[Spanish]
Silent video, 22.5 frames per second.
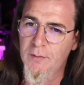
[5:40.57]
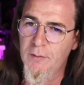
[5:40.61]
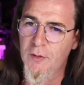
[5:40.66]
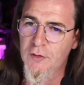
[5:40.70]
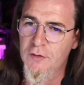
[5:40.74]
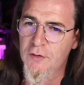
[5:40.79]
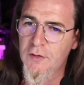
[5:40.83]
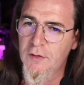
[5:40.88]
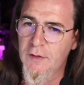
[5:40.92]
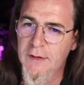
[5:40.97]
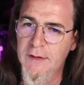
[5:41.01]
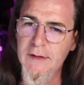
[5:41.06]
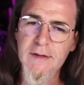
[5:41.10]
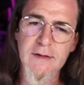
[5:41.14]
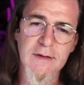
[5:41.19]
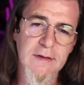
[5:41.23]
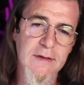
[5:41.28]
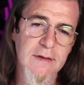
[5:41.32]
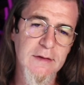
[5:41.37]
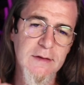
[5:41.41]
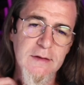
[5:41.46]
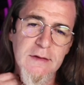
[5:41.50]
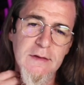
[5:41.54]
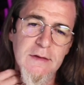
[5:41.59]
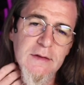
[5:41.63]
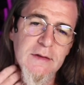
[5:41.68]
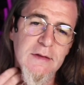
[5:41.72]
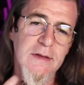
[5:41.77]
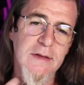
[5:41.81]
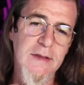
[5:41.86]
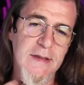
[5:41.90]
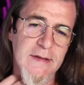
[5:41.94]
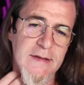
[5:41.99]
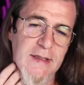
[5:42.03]
mola un montón, ¿eh?
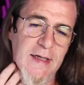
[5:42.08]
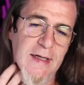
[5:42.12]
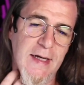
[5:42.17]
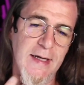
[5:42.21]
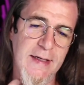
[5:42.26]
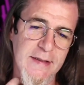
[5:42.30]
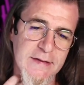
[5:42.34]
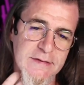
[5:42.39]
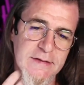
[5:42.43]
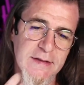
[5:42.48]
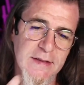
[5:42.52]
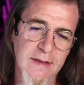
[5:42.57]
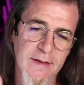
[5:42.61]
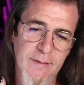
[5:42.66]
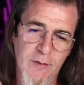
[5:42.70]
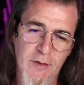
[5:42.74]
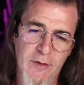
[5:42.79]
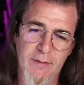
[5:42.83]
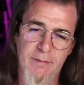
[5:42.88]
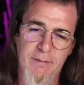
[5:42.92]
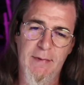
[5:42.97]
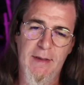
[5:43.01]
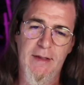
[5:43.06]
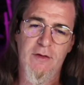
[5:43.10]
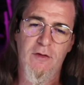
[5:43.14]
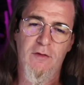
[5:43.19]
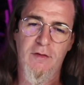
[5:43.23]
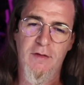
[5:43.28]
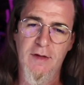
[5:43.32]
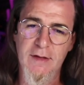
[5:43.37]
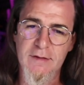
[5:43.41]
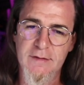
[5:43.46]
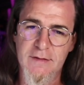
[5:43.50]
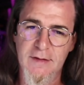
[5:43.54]
Esta cara sí que le ponen
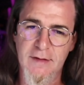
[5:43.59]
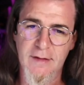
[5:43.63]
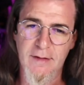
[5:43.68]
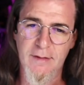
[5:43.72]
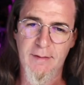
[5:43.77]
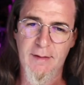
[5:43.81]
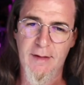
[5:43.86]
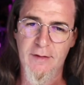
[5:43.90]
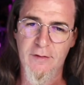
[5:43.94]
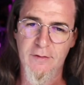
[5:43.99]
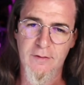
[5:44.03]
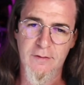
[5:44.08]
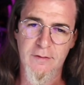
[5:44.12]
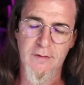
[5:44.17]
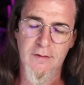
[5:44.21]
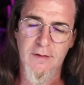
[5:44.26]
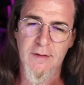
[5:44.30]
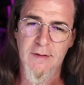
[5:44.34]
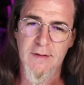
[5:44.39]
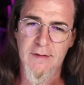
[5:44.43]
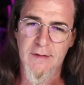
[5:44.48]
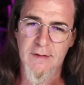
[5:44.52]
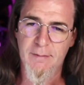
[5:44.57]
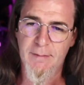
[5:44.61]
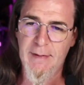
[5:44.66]
varios dientes, varios,